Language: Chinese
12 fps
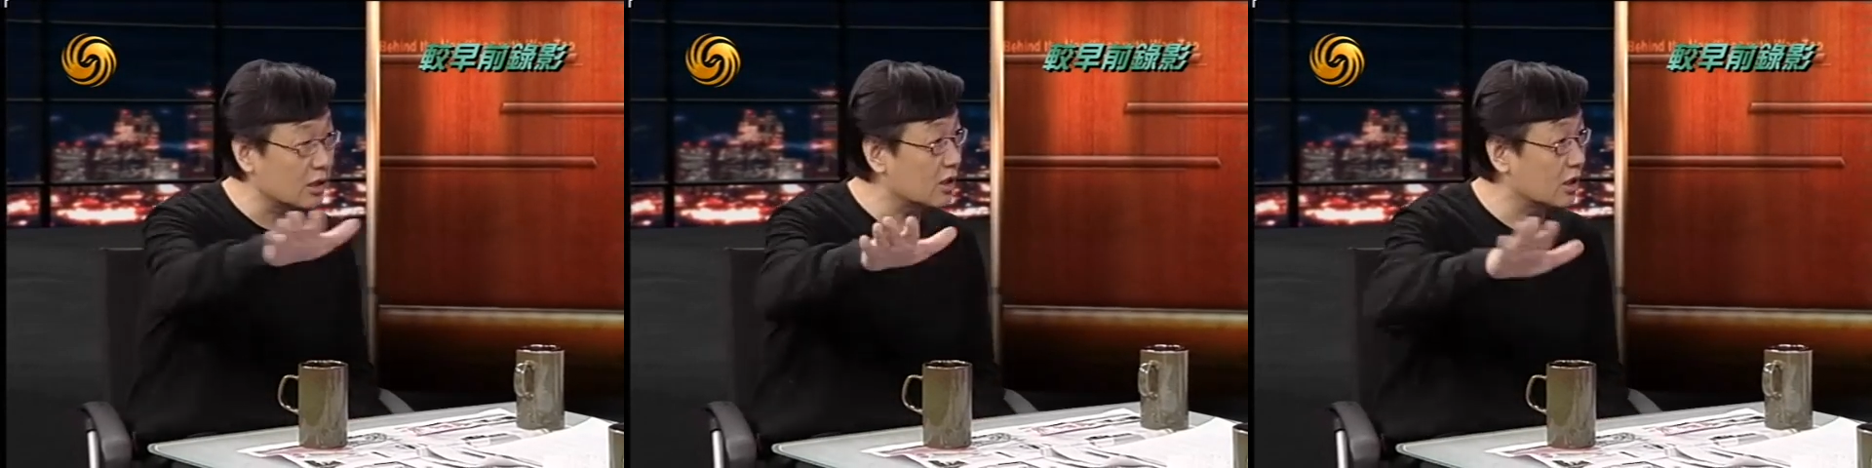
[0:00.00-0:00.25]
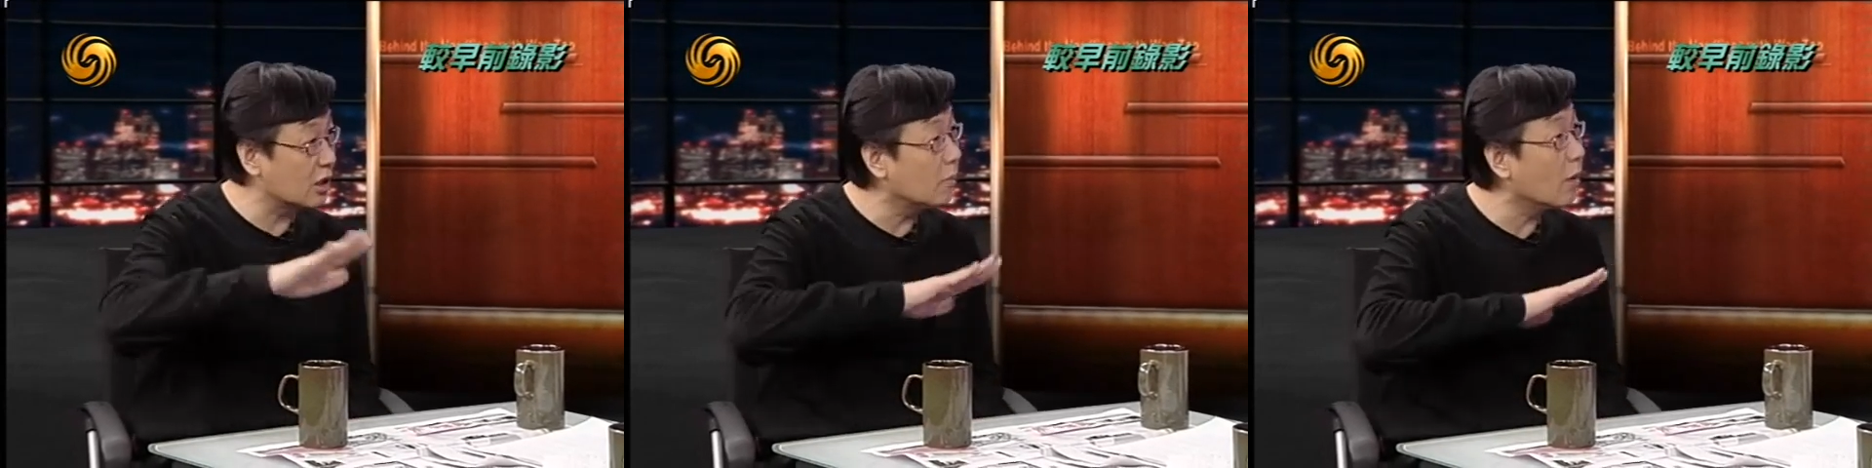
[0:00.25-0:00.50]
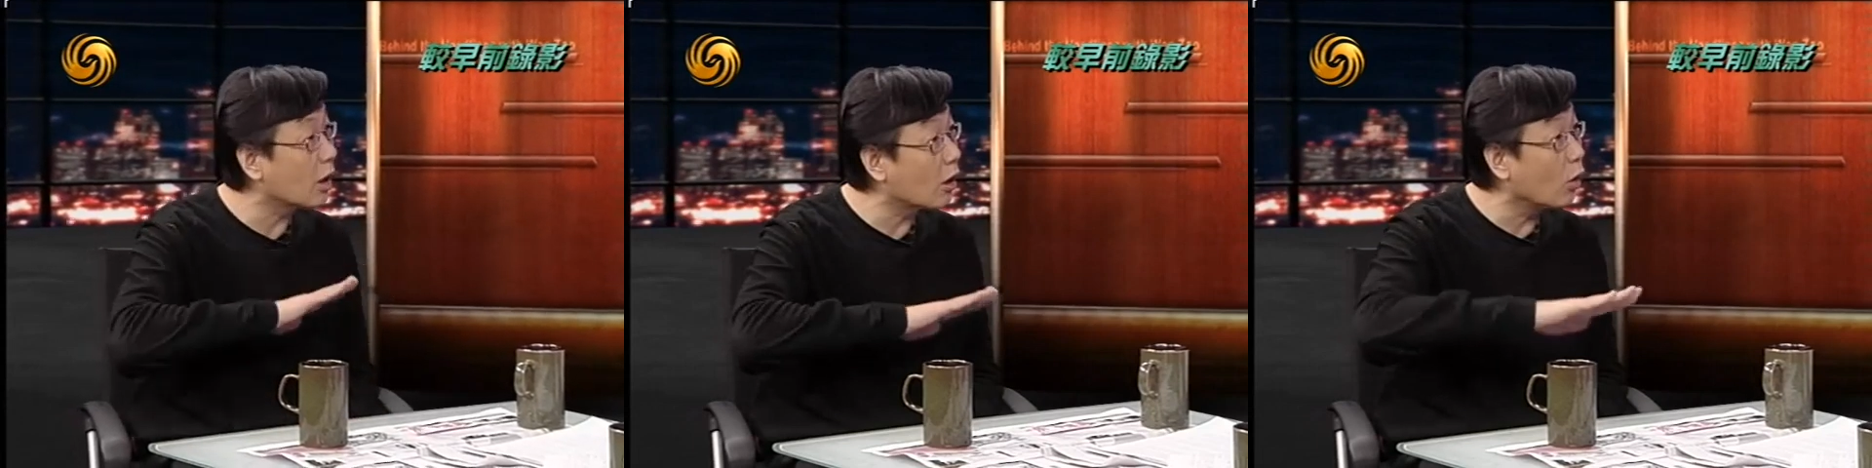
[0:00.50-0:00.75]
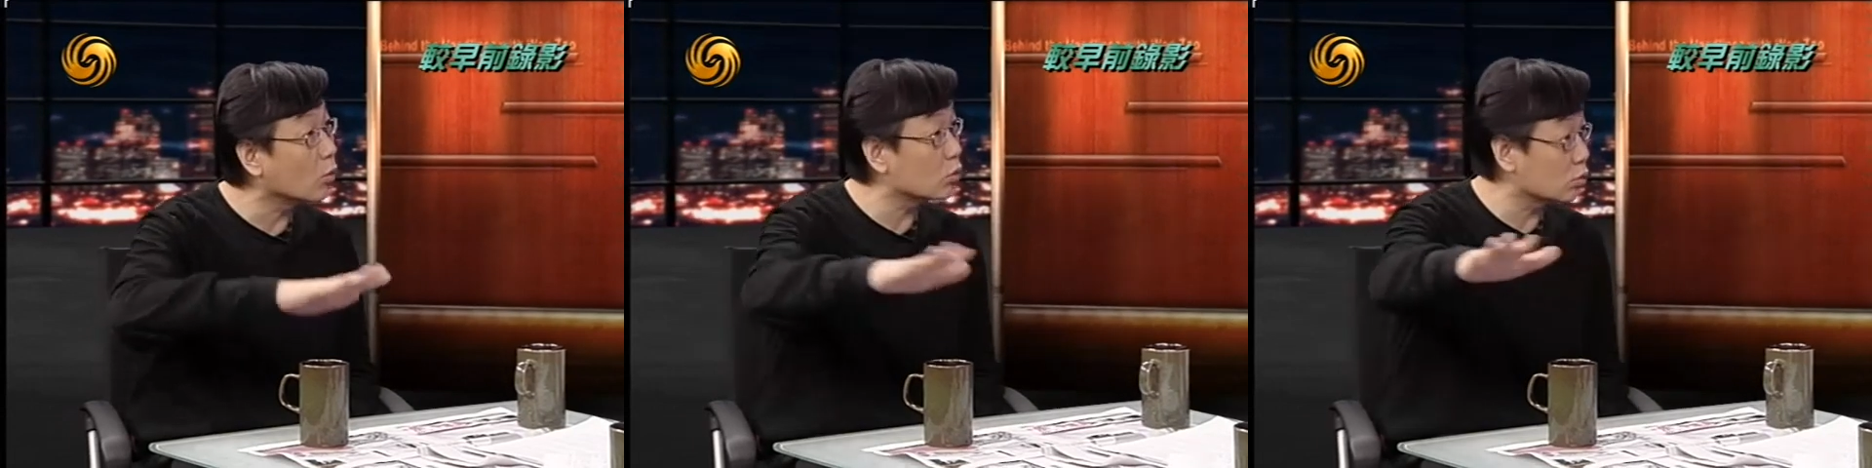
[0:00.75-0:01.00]
市的那么
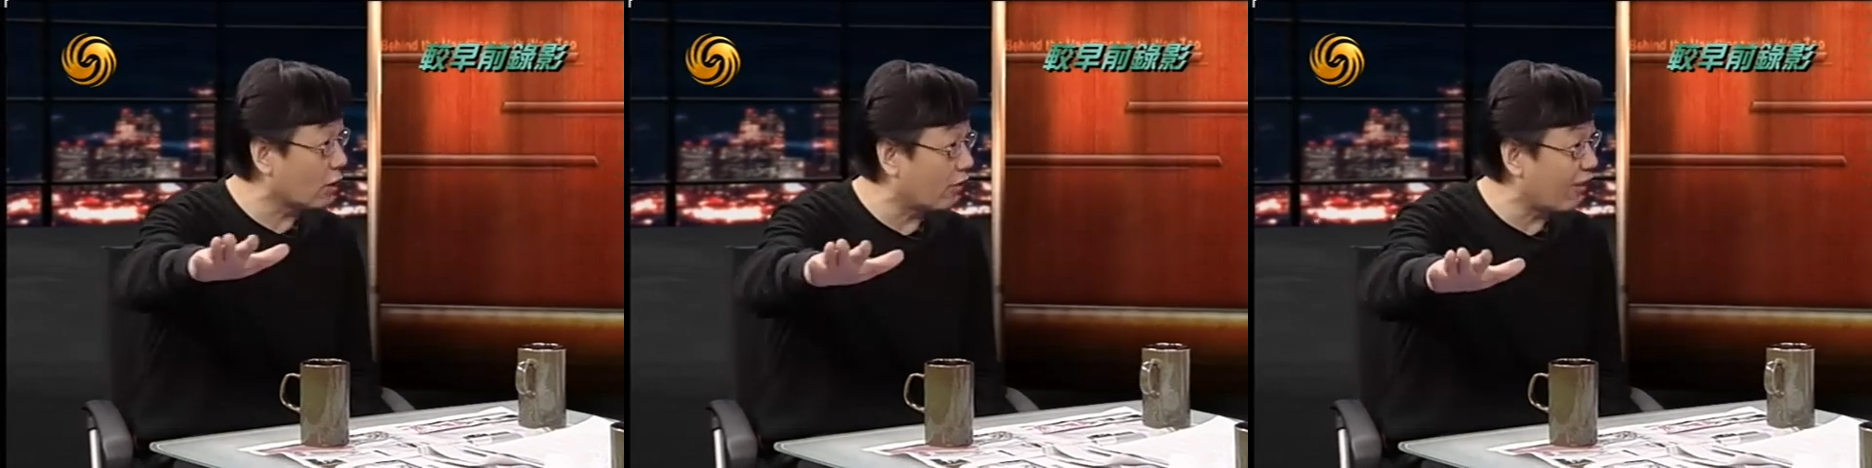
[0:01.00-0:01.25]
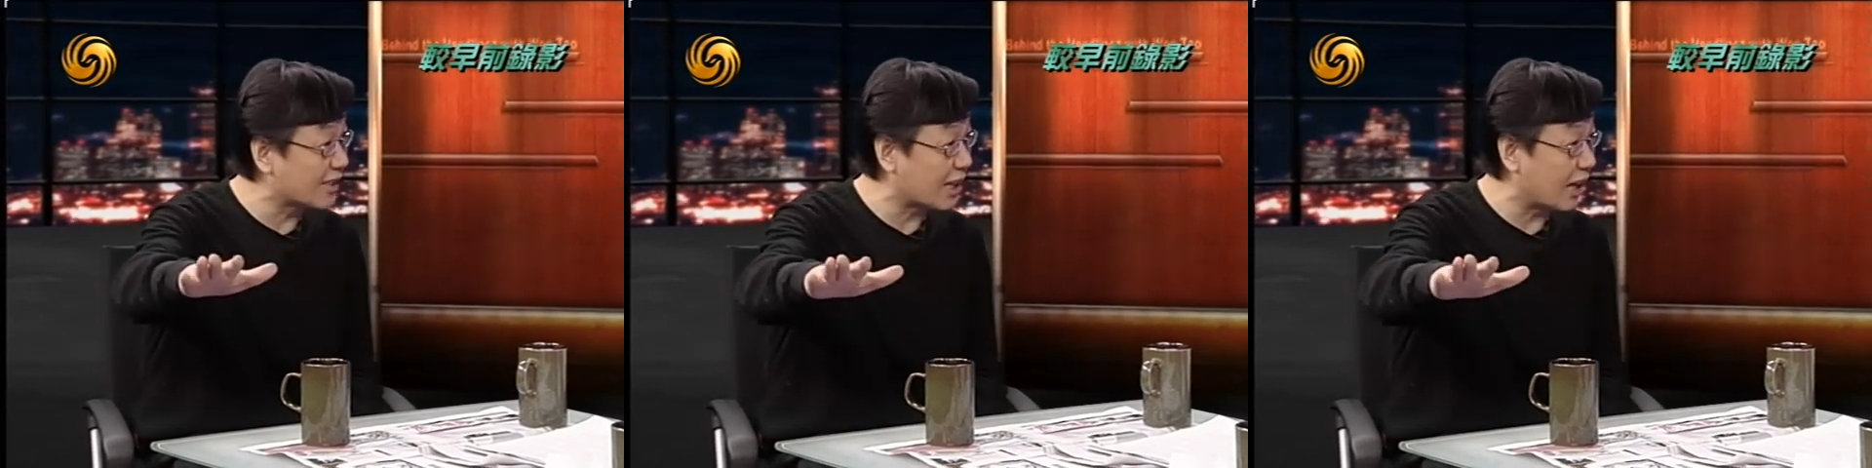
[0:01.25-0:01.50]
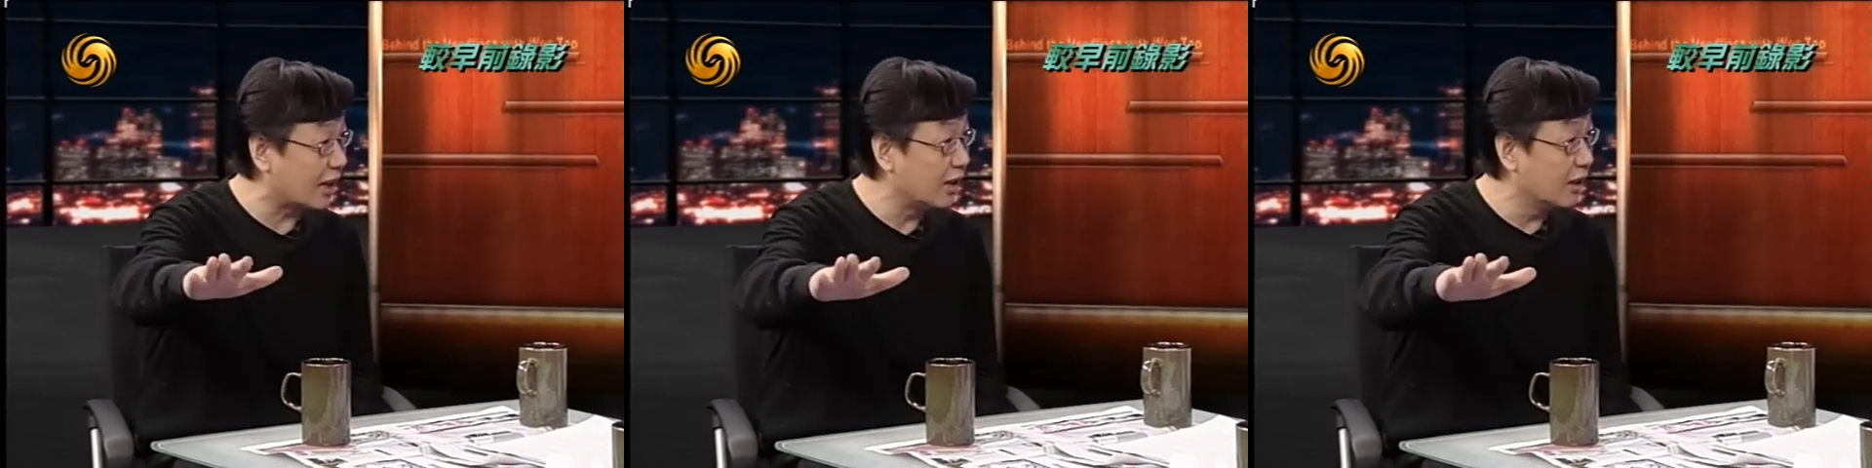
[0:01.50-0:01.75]
高速的发展，